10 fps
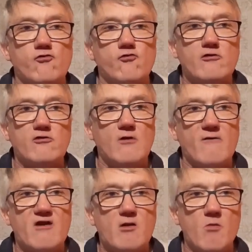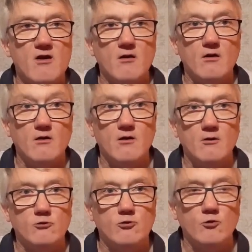jugeote avec mes
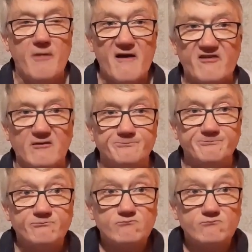deux bases